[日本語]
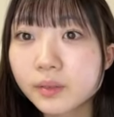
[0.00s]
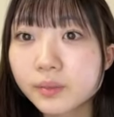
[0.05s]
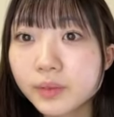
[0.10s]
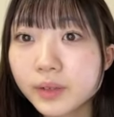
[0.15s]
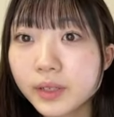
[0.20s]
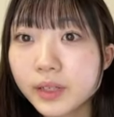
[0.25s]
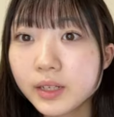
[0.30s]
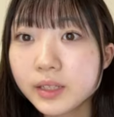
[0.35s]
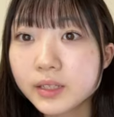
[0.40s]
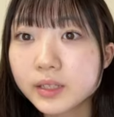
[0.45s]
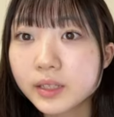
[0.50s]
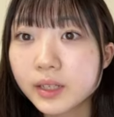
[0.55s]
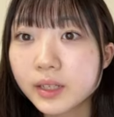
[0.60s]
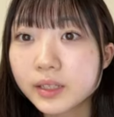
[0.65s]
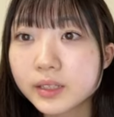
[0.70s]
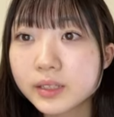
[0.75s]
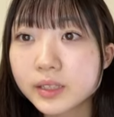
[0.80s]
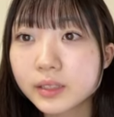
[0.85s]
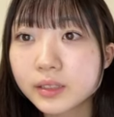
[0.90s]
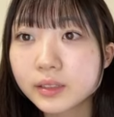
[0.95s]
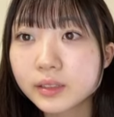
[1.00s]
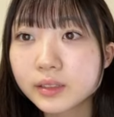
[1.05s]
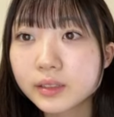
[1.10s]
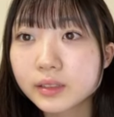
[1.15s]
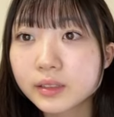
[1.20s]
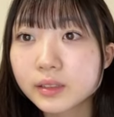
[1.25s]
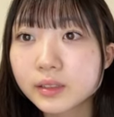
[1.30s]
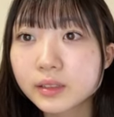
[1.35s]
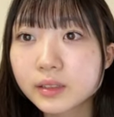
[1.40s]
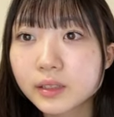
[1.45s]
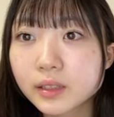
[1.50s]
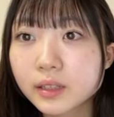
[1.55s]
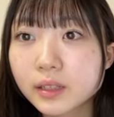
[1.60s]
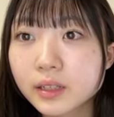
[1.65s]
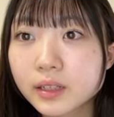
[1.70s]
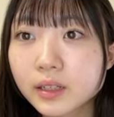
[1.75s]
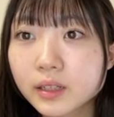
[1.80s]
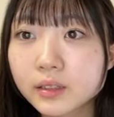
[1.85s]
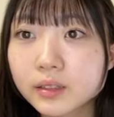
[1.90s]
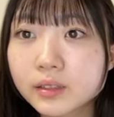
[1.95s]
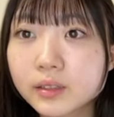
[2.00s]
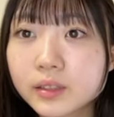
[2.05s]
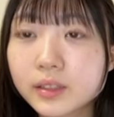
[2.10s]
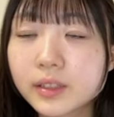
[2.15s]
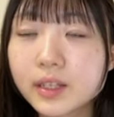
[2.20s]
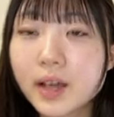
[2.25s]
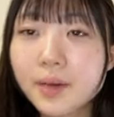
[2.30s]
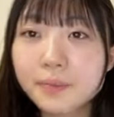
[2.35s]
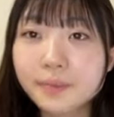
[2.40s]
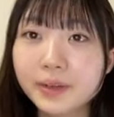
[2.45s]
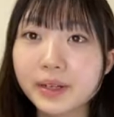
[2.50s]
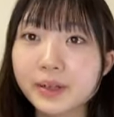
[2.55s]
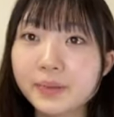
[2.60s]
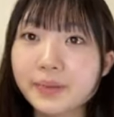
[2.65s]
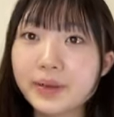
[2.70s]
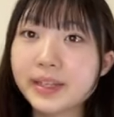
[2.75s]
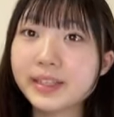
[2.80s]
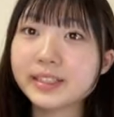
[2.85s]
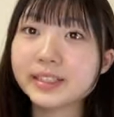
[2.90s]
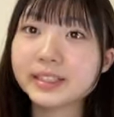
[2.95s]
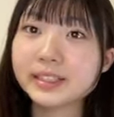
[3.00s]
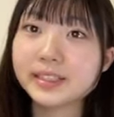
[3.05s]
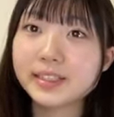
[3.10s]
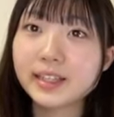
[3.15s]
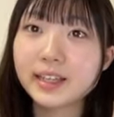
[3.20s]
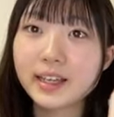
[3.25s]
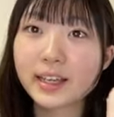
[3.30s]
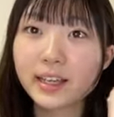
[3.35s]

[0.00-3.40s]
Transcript: 毎日配信企画頑張ります